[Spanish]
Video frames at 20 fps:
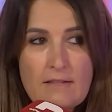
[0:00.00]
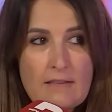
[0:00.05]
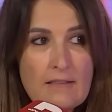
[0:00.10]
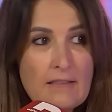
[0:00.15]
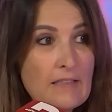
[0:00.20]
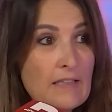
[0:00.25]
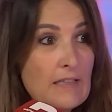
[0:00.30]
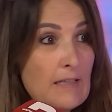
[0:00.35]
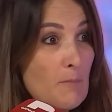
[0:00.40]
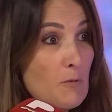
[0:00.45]

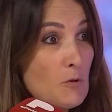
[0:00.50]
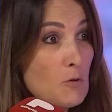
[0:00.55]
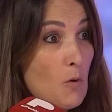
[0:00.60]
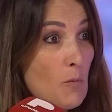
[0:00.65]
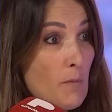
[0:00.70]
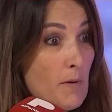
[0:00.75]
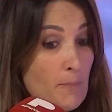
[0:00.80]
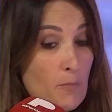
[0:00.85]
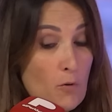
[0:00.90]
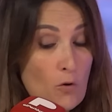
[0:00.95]
intentamos
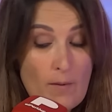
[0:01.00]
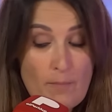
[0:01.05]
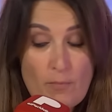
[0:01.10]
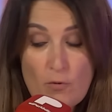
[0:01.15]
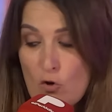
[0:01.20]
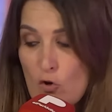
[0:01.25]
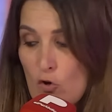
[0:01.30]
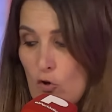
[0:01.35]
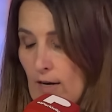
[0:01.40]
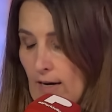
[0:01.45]
volver poco a
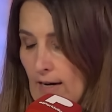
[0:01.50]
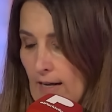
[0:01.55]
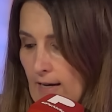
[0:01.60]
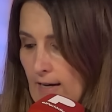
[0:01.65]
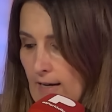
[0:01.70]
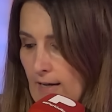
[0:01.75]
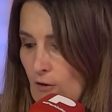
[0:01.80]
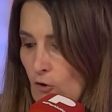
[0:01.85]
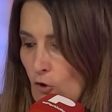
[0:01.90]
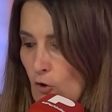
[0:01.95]
poco a
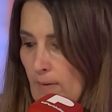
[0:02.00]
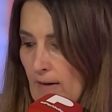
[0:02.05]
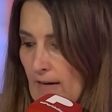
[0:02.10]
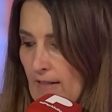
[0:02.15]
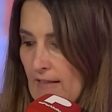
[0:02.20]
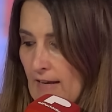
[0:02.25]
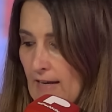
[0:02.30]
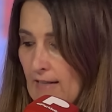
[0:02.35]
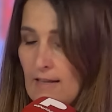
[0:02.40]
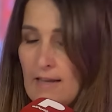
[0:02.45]
la
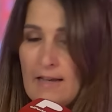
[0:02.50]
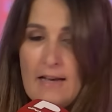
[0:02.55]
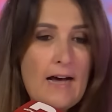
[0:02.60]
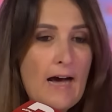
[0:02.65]
normalidad.